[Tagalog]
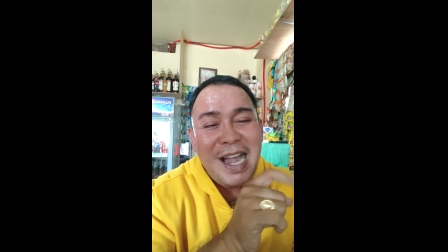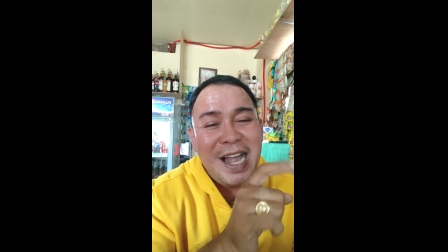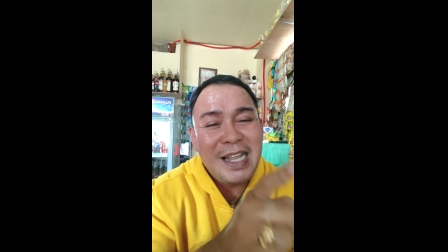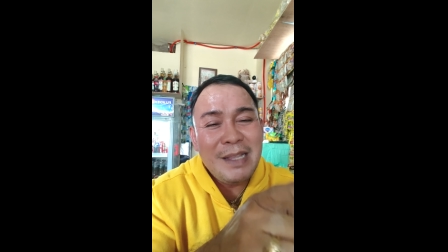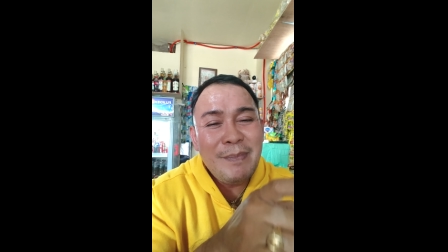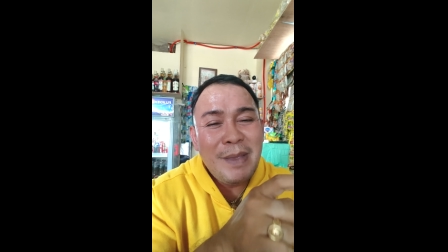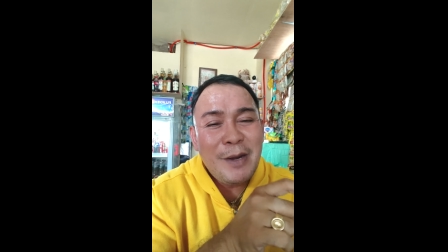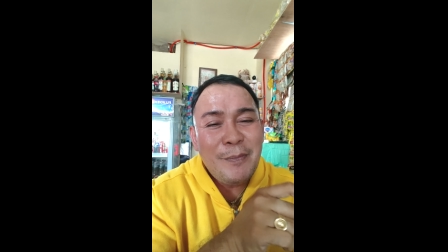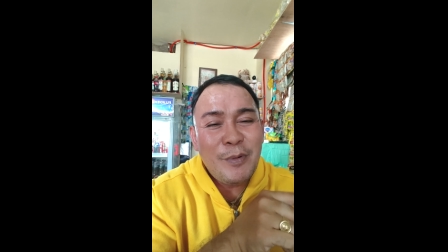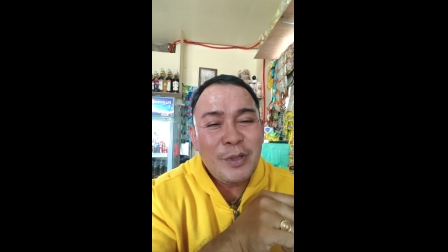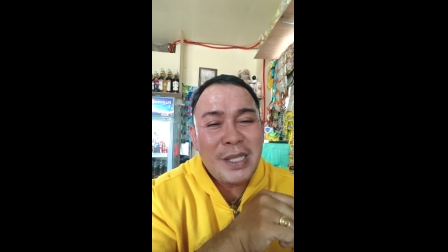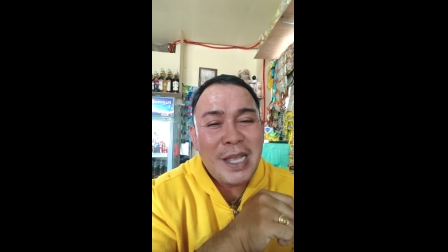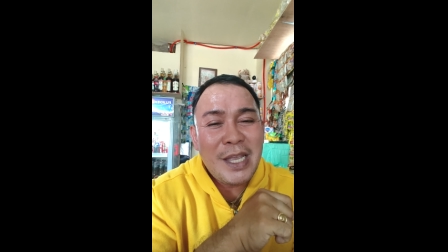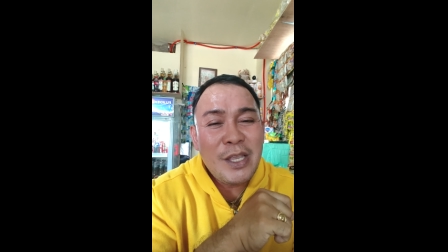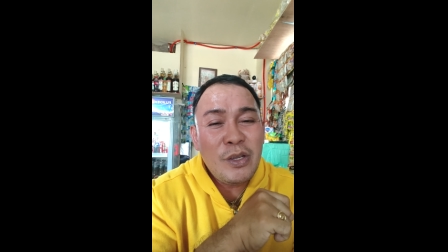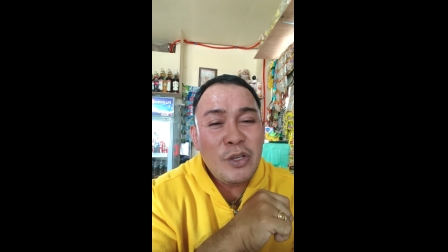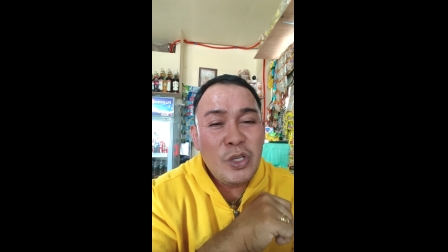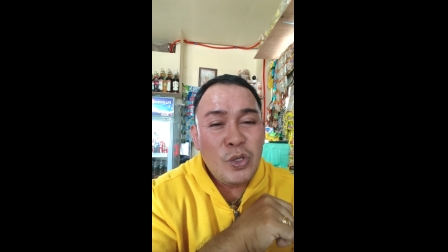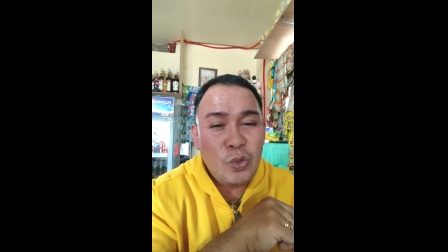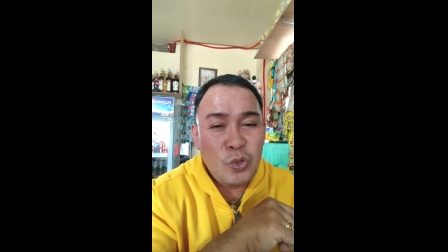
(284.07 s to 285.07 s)
At meron po
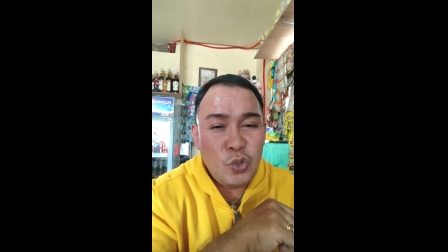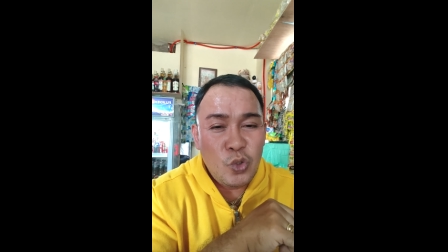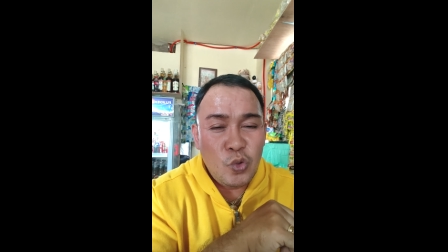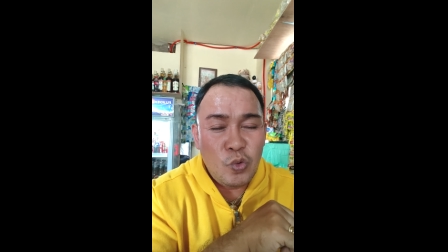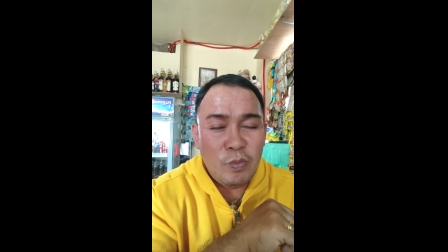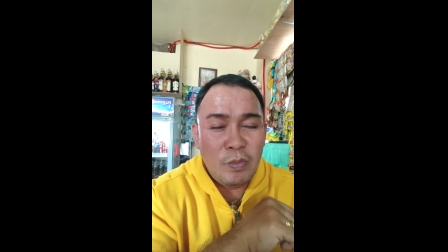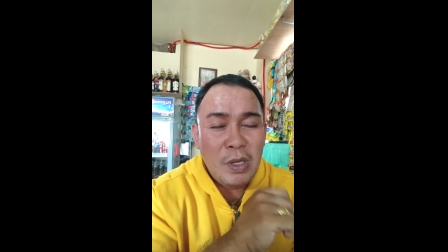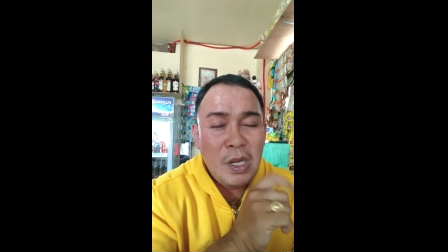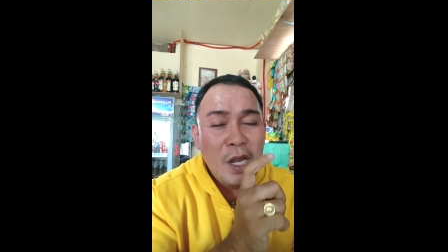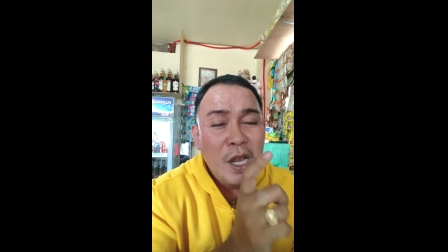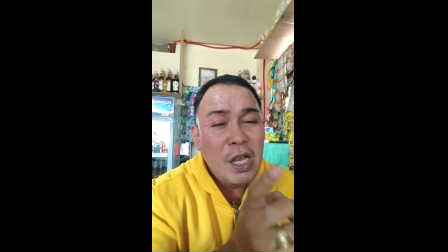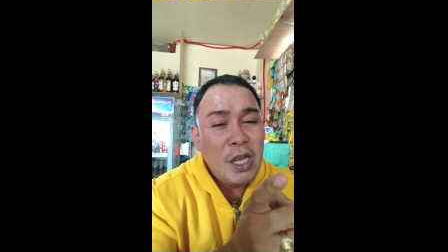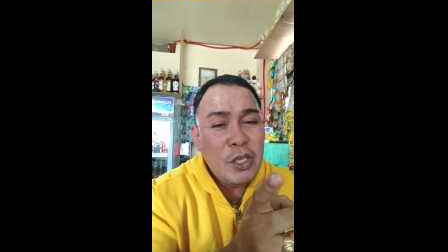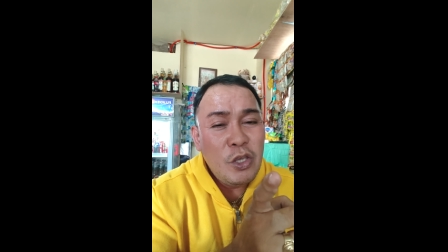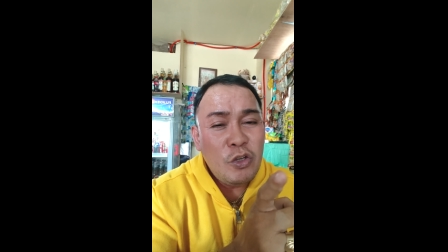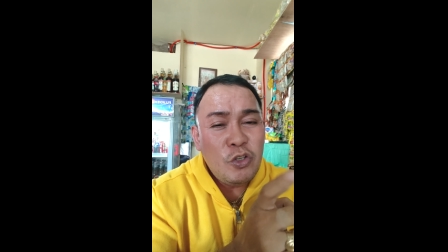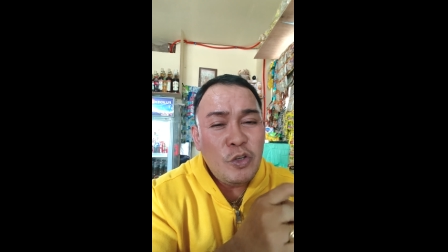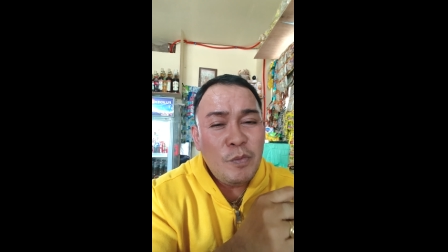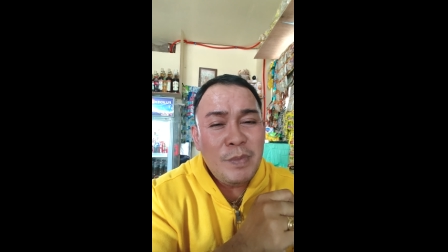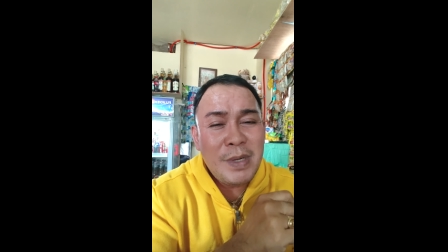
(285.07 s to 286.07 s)
tayong YouTube.
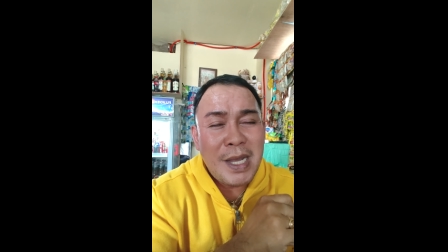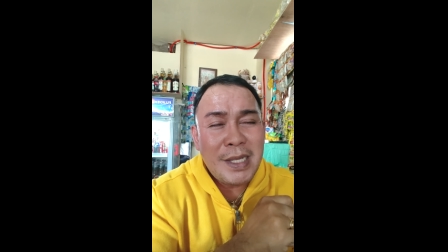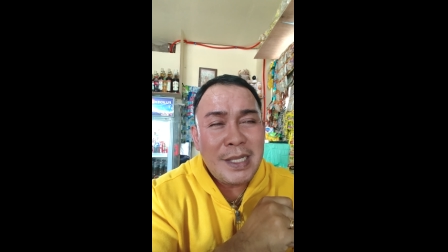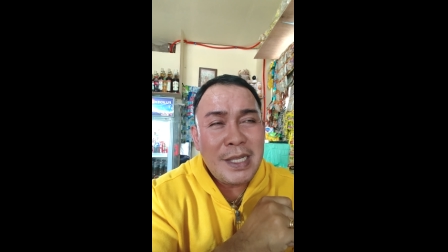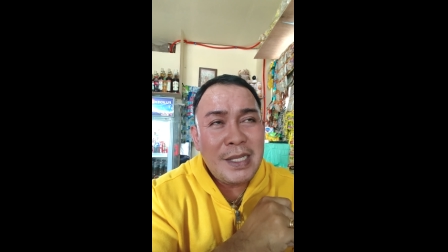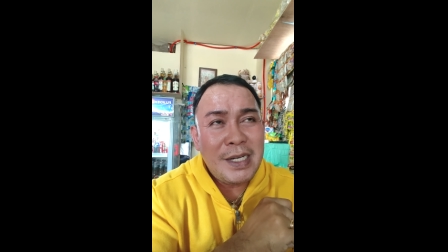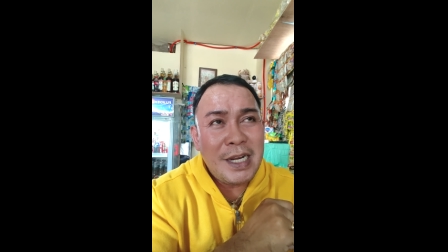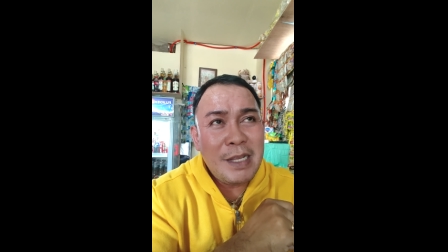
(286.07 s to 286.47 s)
YouTube natin,